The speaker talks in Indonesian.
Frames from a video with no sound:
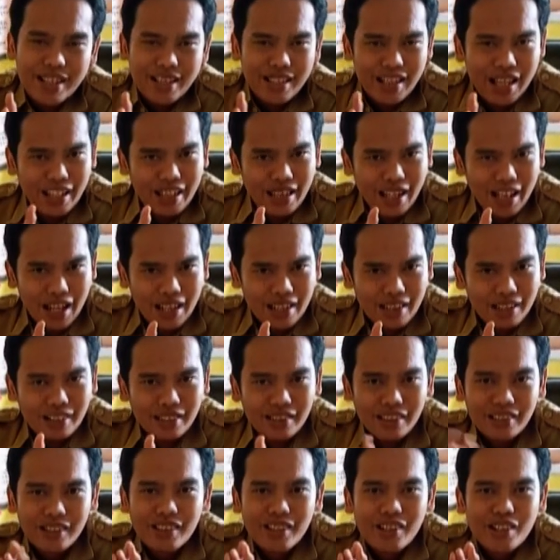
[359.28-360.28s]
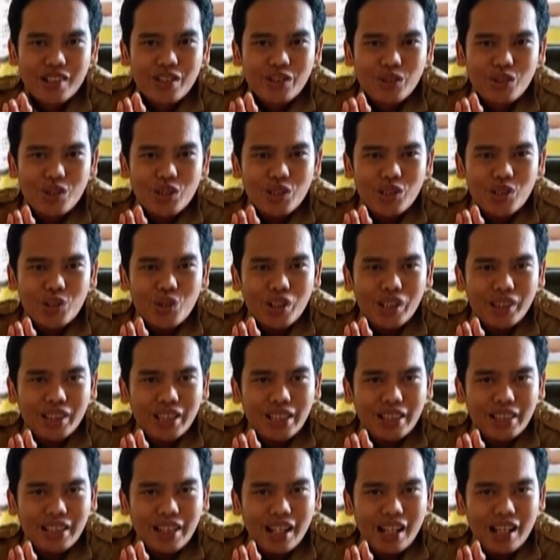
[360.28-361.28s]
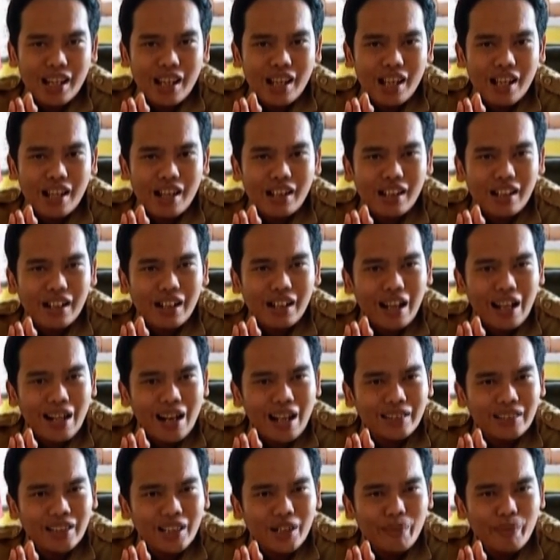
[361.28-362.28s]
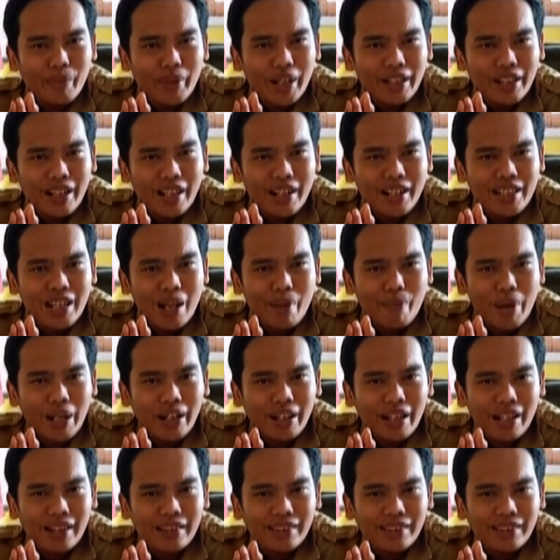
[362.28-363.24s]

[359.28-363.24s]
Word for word: Sayang, justru ketika karakter mereka digambarkan